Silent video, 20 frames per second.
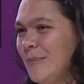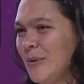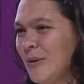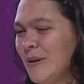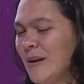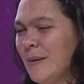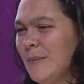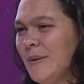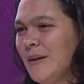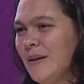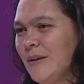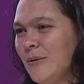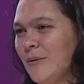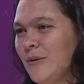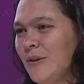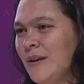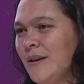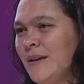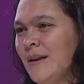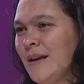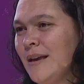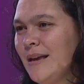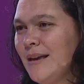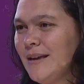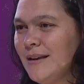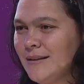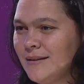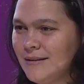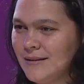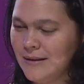programa de hoy,
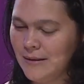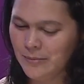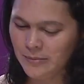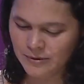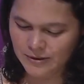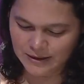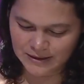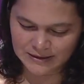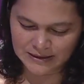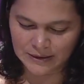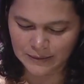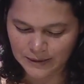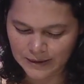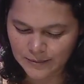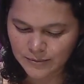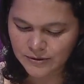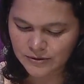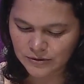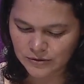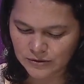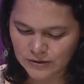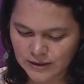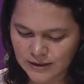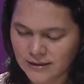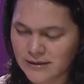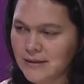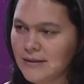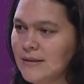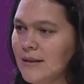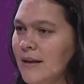este, porque sabemos que
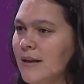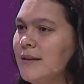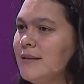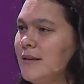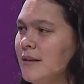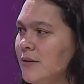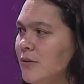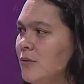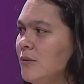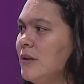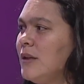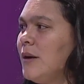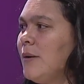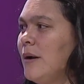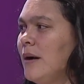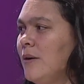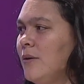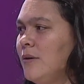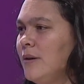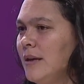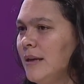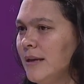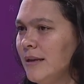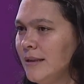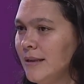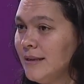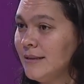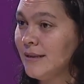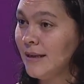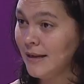ustedes están haciendo un trabajo de,
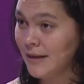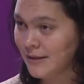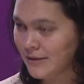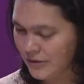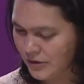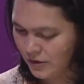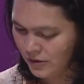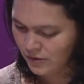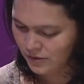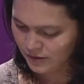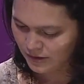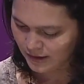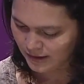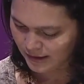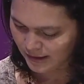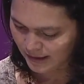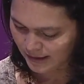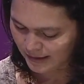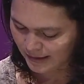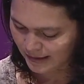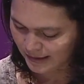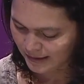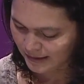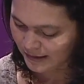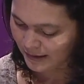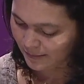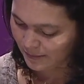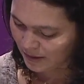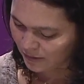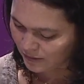sanación y que tienen
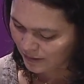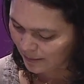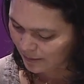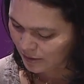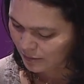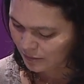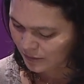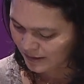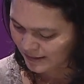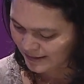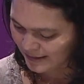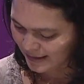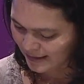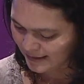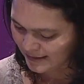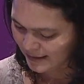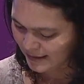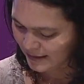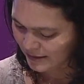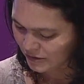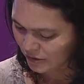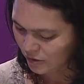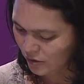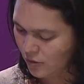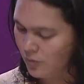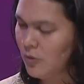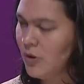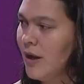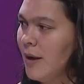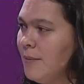también una propuesta de sanación
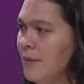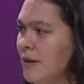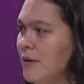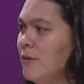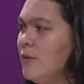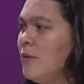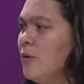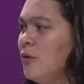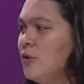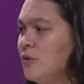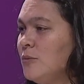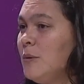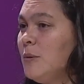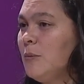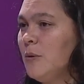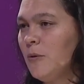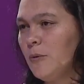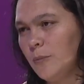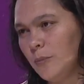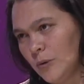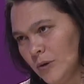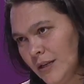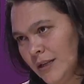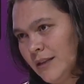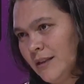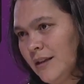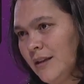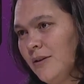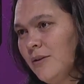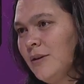como camino cósmico
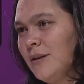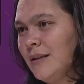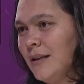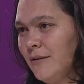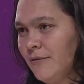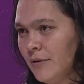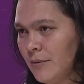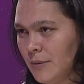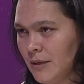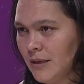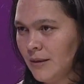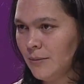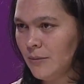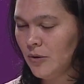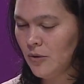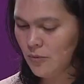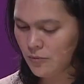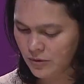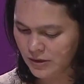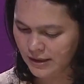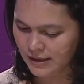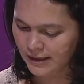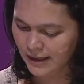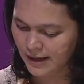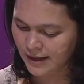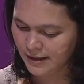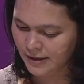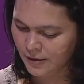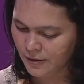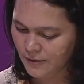político desde el feminismo
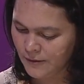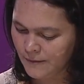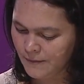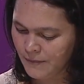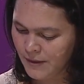comunitario.